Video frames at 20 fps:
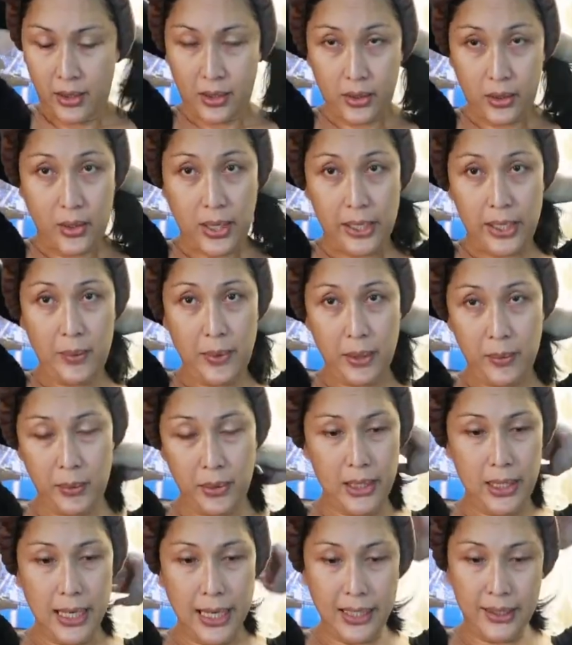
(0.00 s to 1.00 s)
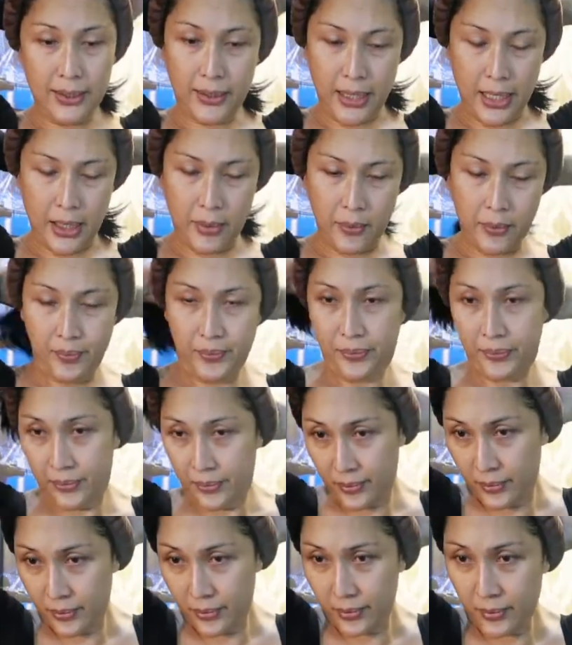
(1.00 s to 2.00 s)
So, I remember last time,
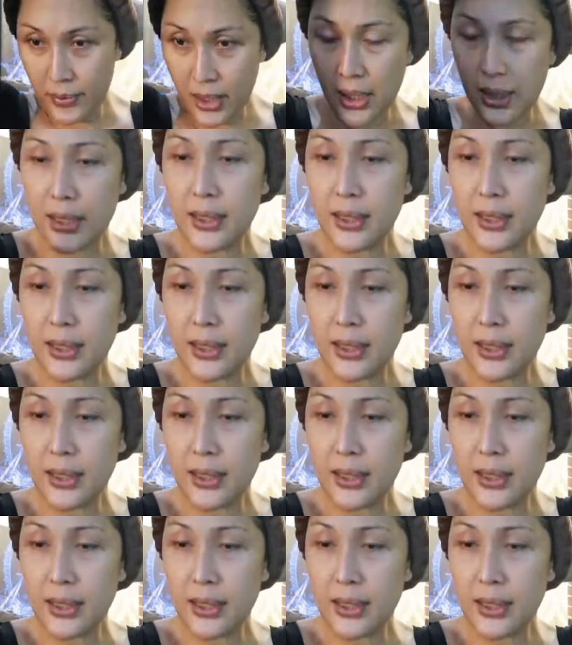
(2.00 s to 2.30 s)
mga